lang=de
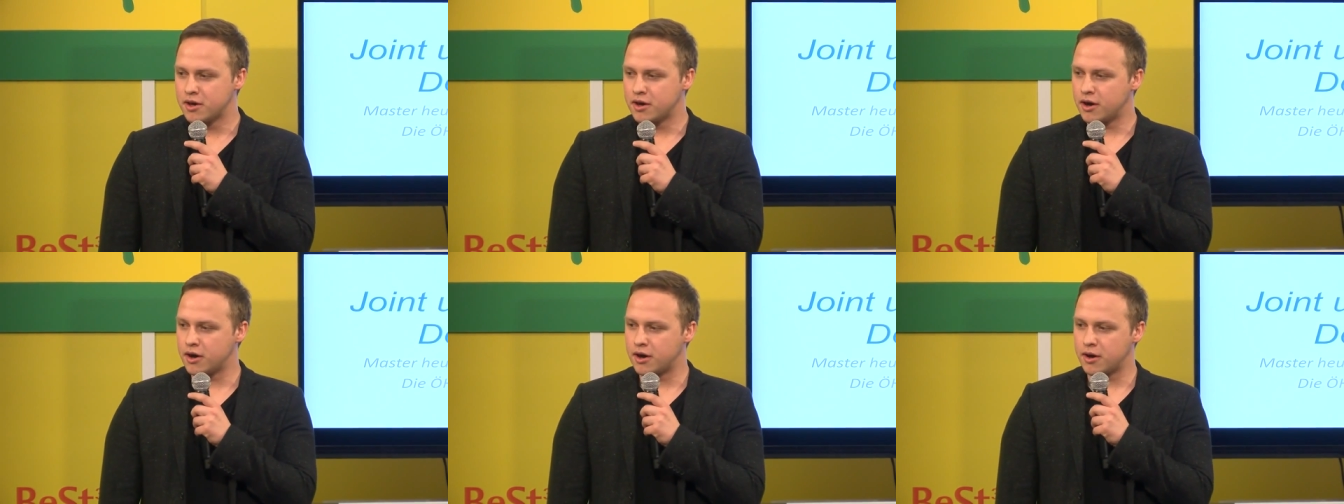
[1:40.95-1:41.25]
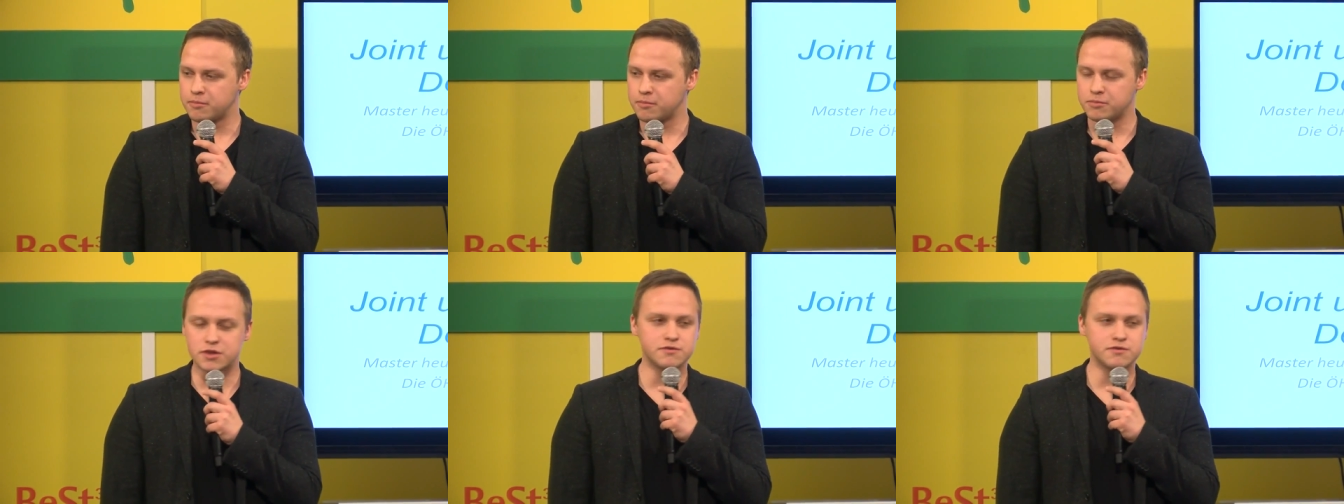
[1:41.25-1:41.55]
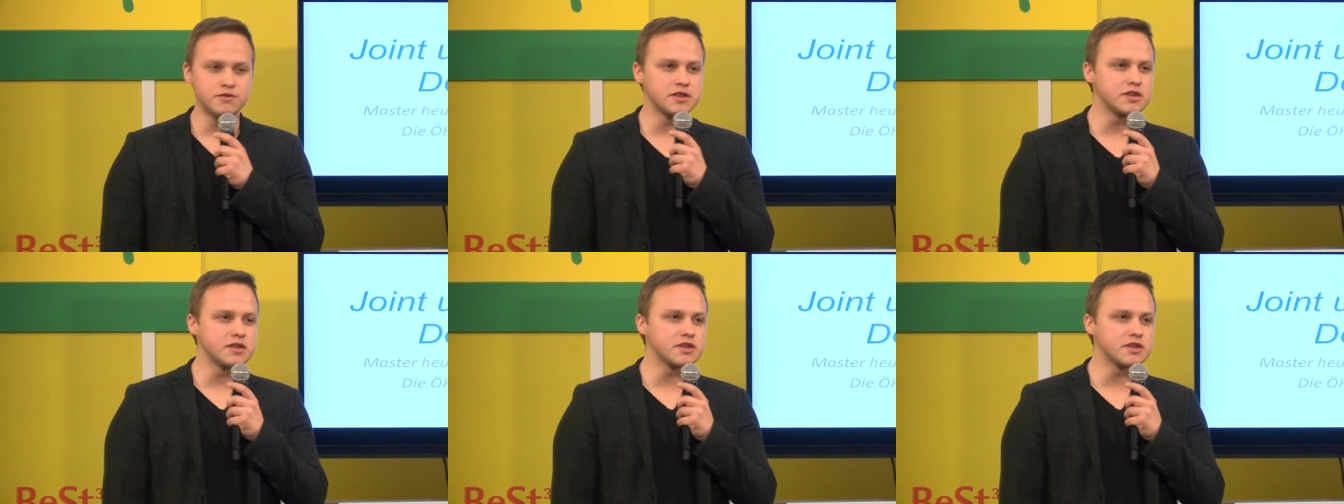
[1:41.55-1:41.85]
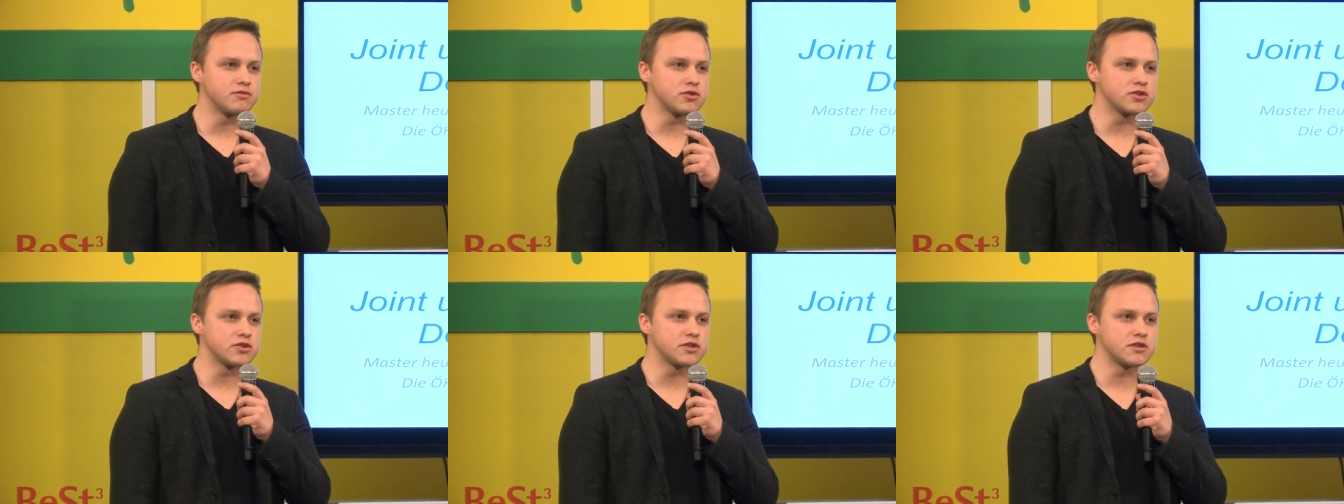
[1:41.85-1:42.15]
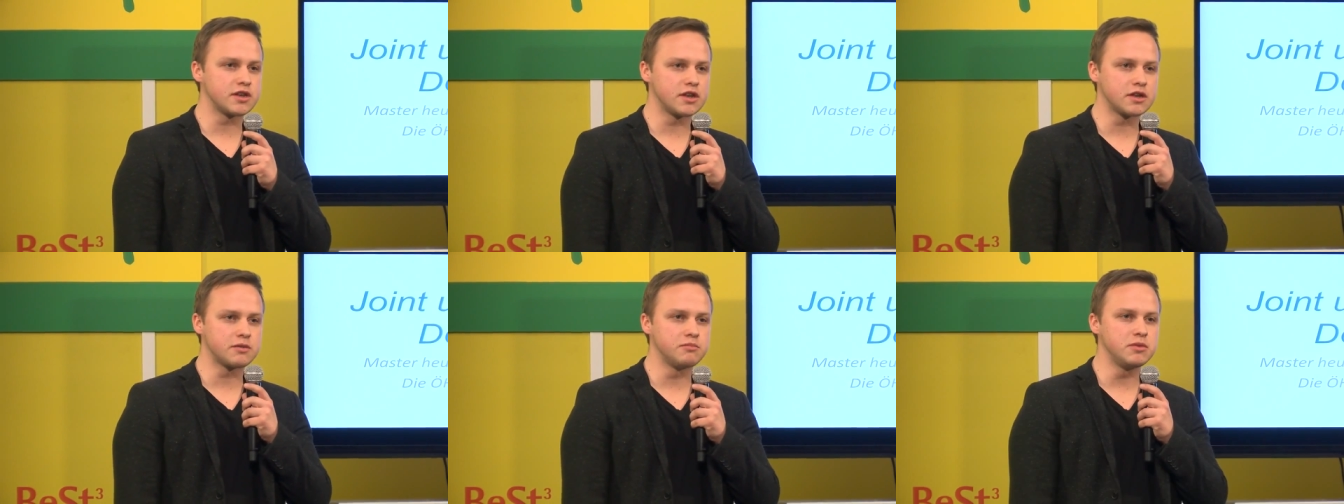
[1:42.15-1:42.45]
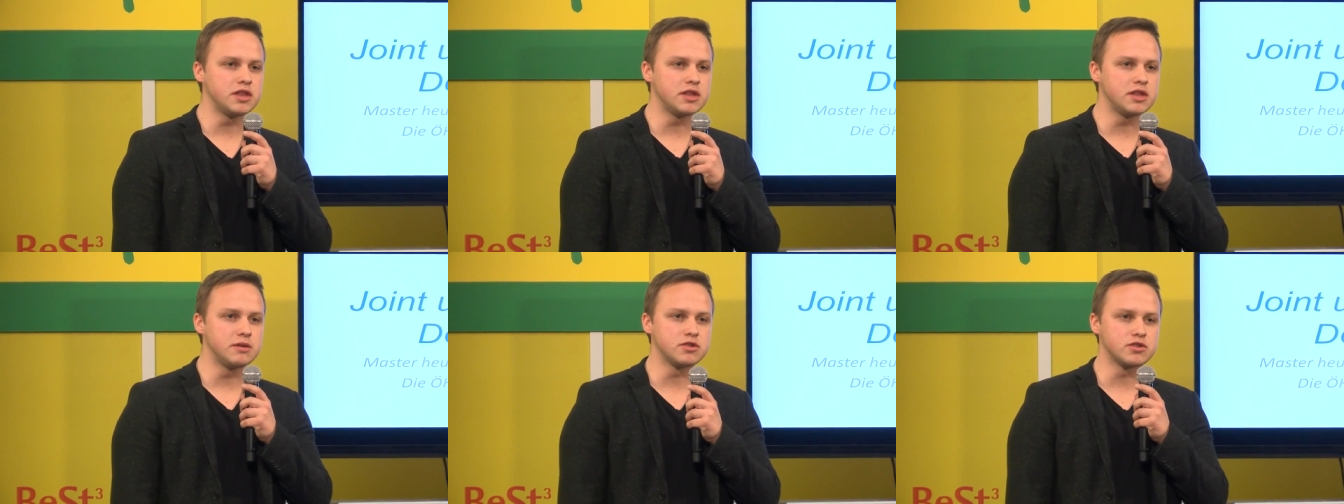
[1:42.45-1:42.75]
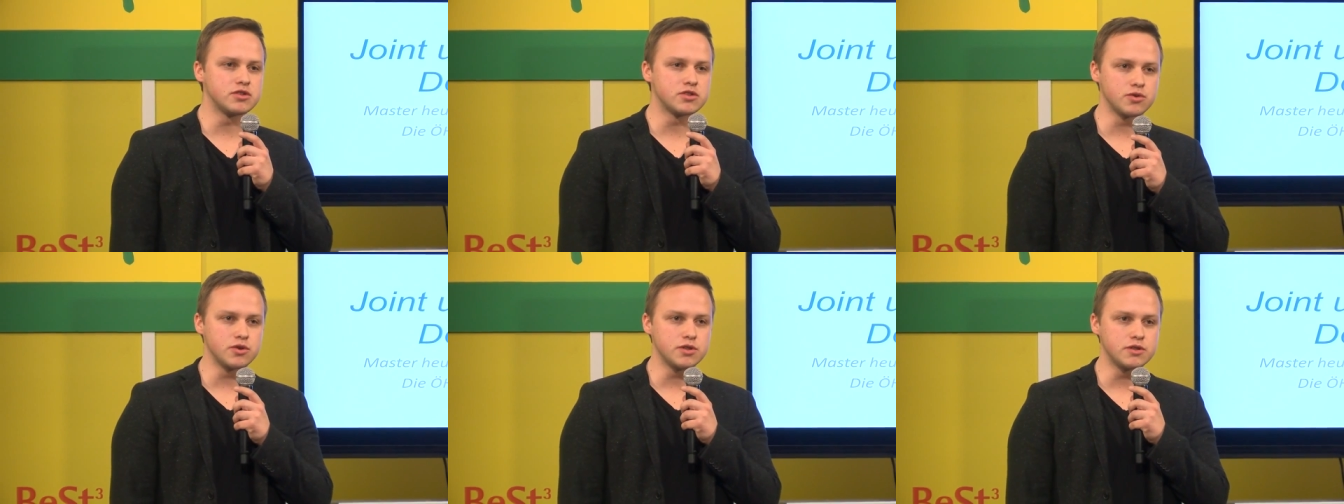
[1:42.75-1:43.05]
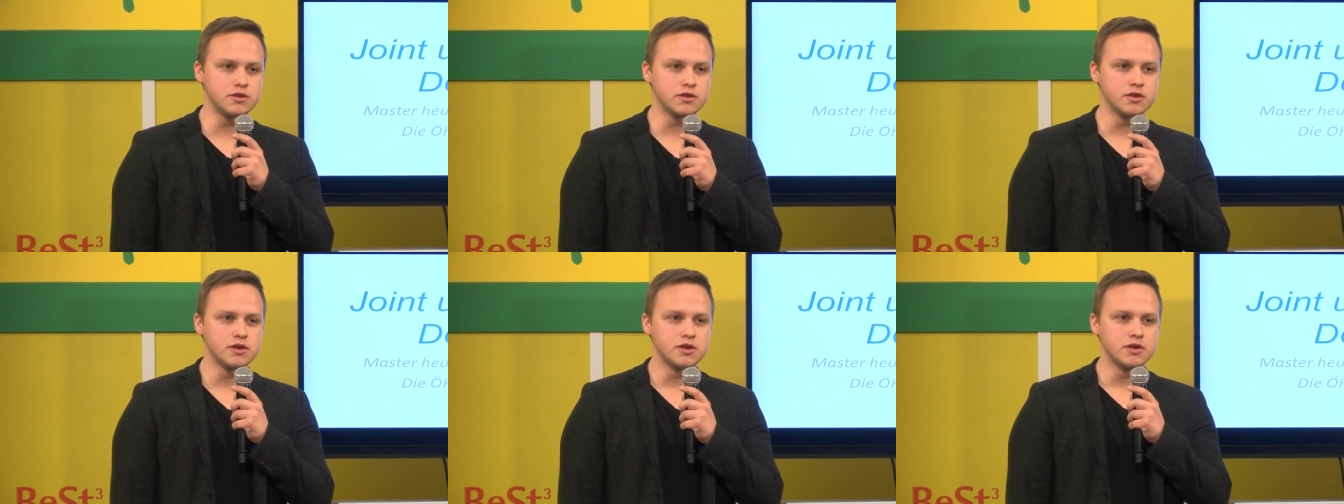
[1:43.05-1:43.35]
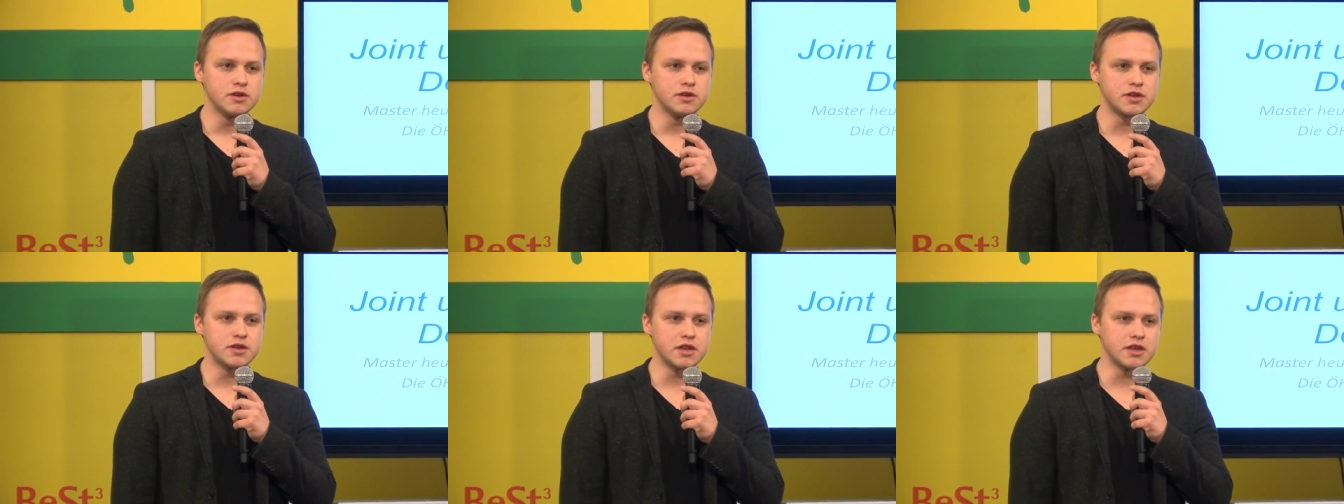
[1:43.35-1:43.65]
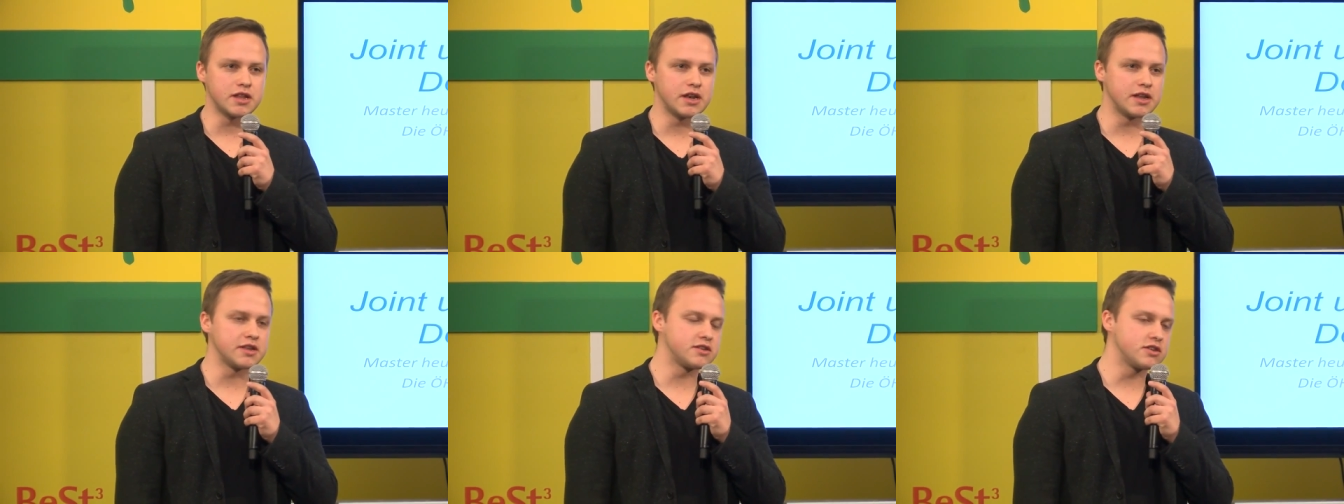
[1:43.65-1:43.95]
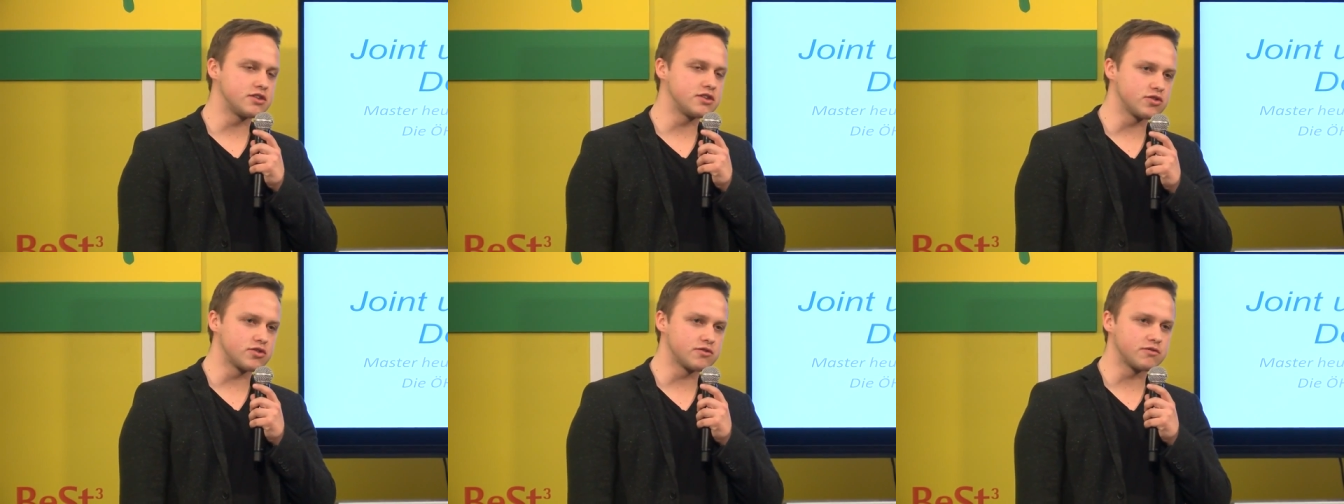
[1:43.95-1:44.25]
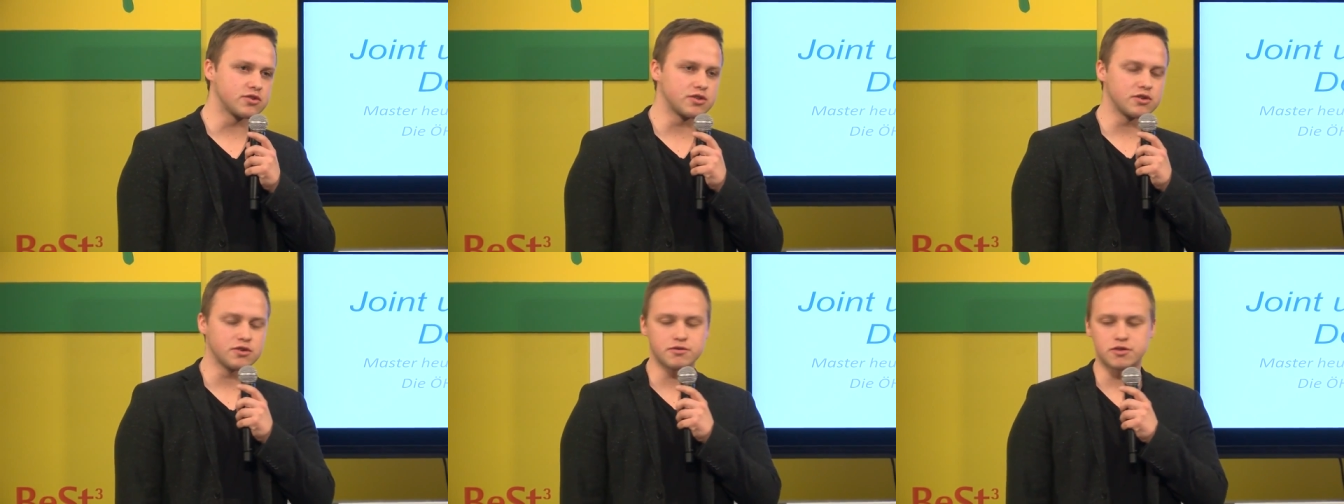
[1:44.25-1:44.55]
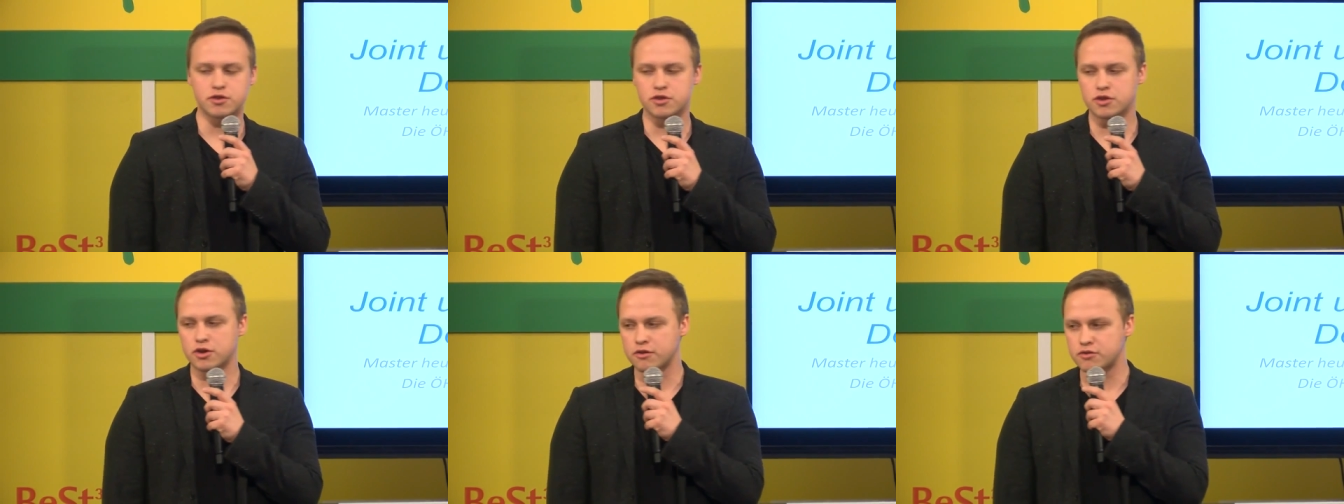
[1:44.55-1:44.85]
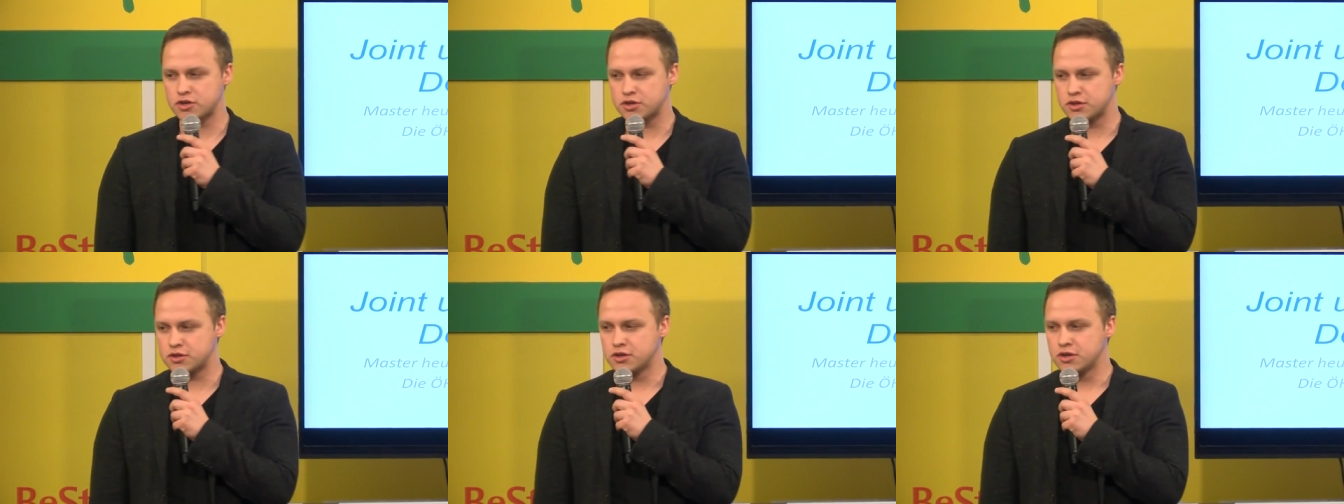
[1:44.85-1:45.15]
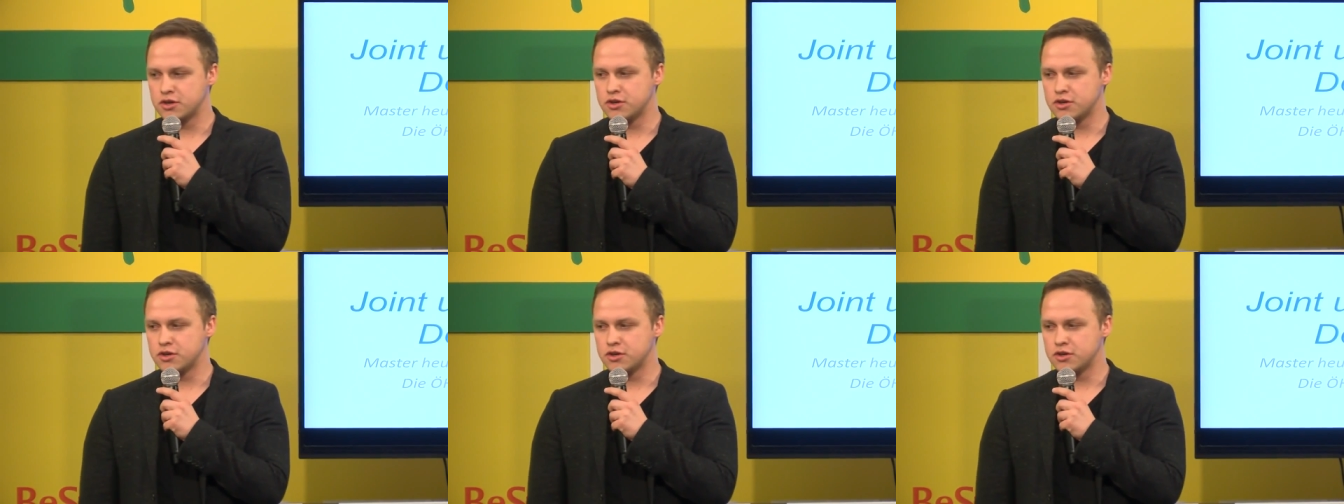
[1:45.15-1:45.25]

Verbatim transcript: Ähm, das Wichtigste, was ihr jetzt eigentlich mitnehmen sollt, ist eigentlich der letzte Satz, was auch da draufsteht: